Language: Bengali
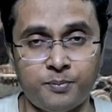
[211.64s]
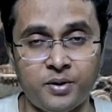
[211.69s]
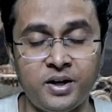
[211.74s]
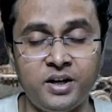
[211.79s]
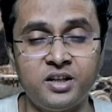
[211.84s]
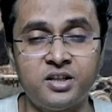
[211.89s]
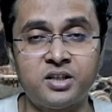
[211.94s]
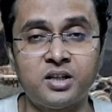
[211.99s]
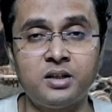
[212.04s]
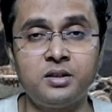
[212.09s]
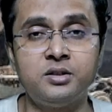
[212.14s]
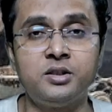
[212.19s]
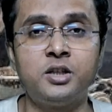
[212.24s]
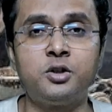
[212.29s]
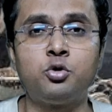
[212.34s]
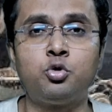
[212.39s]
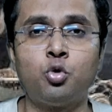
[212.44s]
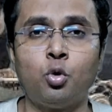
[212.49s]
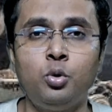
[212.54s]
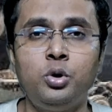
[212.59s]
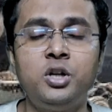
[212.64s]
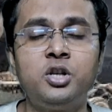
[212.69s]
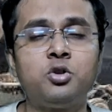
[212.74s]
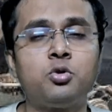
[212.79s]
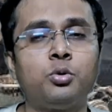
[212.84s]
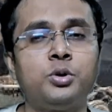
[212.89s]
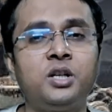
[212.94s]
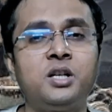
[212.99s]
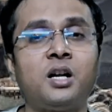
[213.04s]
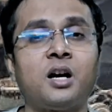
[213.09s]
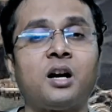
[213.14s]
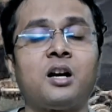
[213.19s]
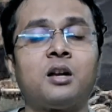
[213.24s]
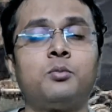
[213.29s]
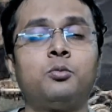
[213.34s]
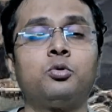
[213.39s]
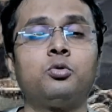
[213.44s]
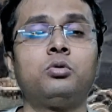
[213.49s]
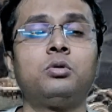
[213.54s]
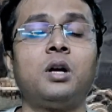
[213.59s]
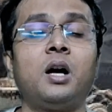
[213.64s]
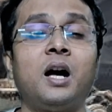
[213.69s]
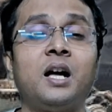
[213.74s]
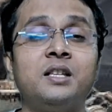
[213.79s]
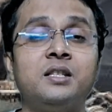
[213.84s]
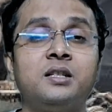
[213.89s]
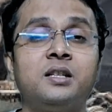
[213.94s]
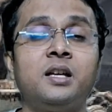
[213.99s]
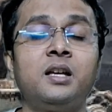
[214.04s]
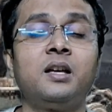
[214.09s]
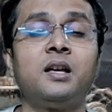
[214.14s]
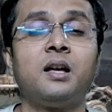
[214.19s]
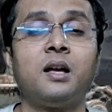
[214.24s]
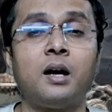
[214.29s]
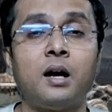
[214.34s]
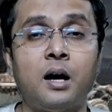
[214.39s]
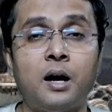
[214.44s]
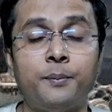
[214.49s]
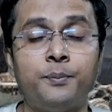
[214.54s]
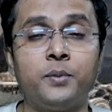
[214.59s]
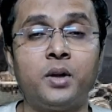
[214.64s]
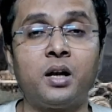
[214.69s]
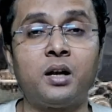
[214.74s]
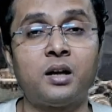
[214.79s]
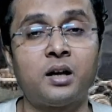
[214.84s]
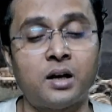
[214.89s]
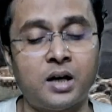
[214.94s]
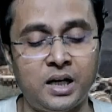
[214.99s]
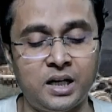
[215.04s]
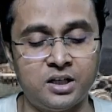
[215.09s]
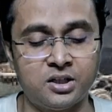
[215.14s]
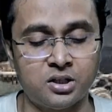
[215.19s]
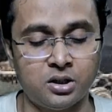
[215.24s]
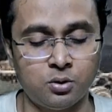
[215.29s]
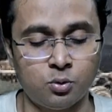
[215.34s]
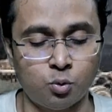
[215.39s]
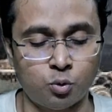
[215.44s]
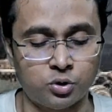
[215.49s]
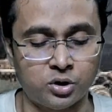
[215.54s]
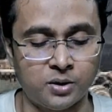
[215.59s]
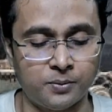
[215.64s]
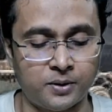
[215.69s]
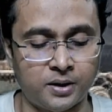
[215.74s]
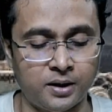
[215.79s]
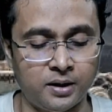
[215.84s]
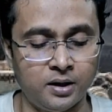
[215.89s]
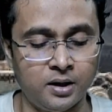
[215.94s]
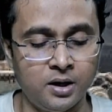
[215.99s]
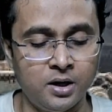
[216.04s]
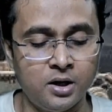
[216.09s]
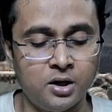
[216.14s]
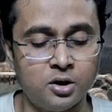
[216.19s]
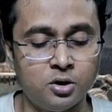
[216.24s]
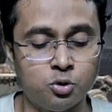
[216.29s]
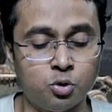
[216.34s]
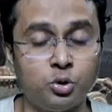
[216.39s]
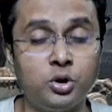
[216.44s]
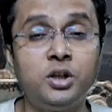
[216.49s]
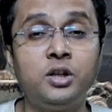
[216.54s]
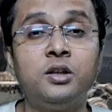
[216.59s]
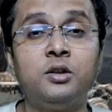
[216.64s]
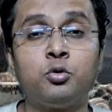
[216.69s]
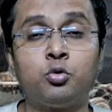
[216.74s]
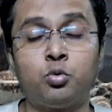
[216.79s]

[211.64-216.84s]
প্রেডিকশন যে চল্লিশ কোটি টাকার মতন আজকে আপনার কালেকশন করতে পারে যদি